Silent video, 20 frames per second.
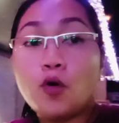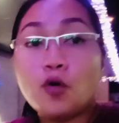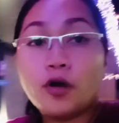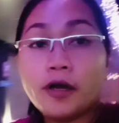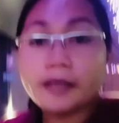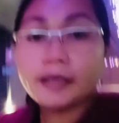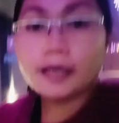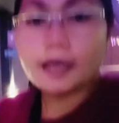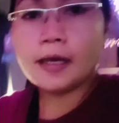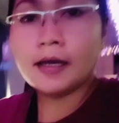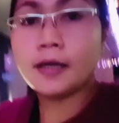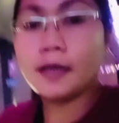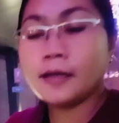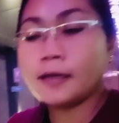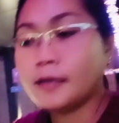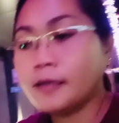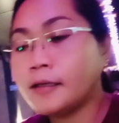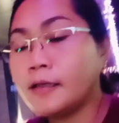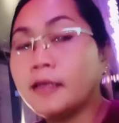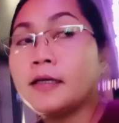Kaya
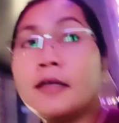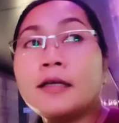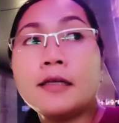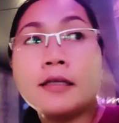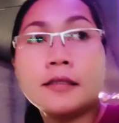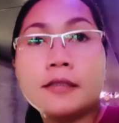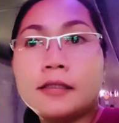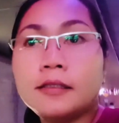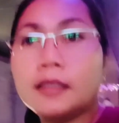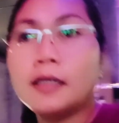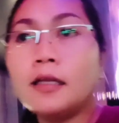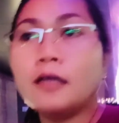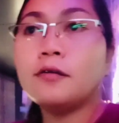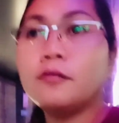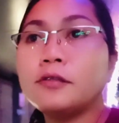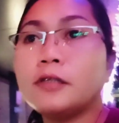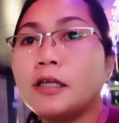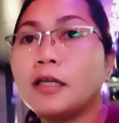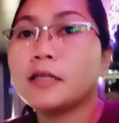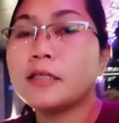dinala ko
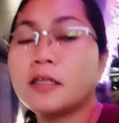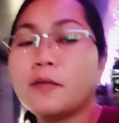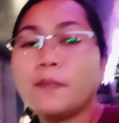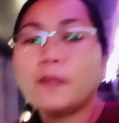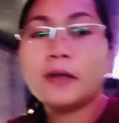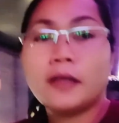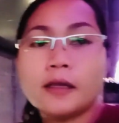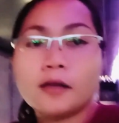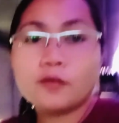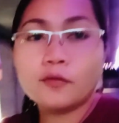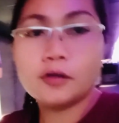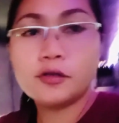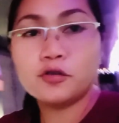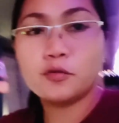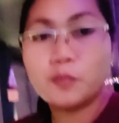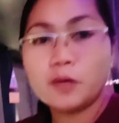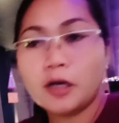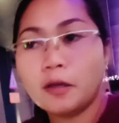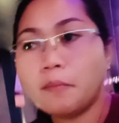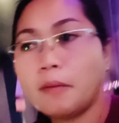na lang sa palaruan yung
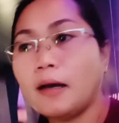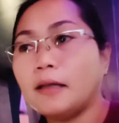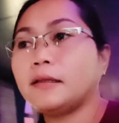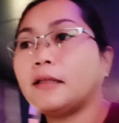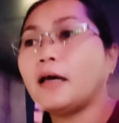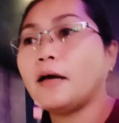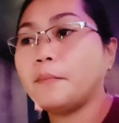mga bata